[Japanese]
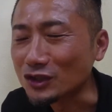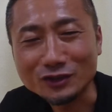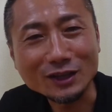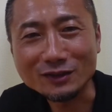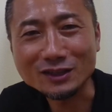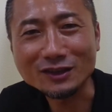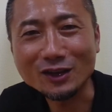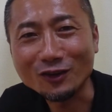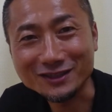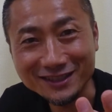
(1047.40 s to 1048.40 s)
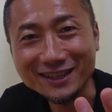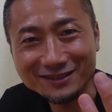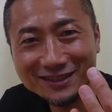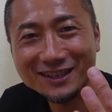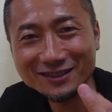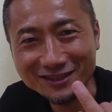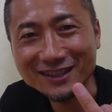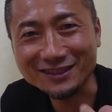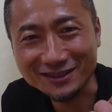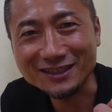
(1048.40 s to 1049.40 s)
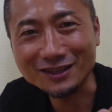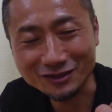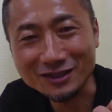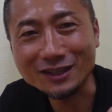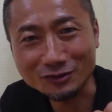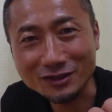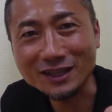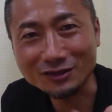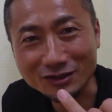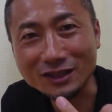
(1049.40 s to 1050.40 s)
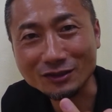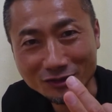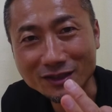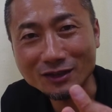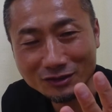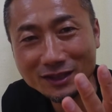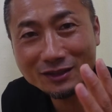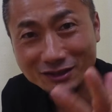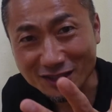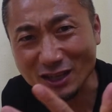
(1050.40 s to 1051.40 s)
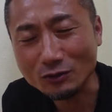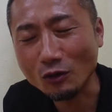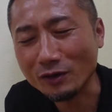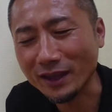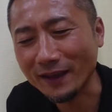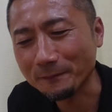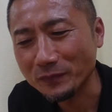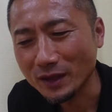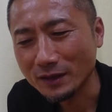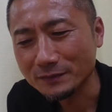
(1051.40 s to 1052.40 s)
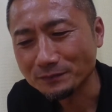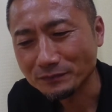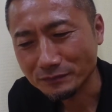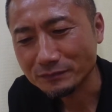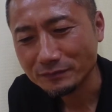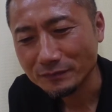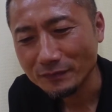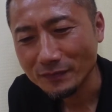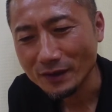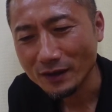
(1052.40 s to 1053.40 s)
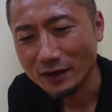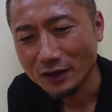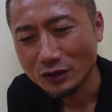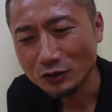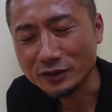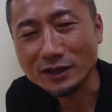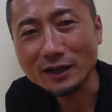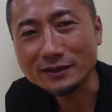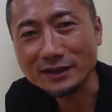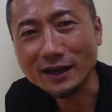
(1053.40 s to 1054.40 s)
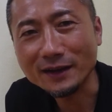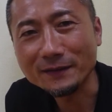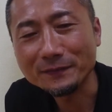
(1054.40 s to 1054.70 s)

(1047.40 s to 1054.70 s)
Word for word: ついてる大丈夫かよついてるついてるついてるついてるついてるついてるついてるついてるついてるついてるオッケーよっしゃじゃあ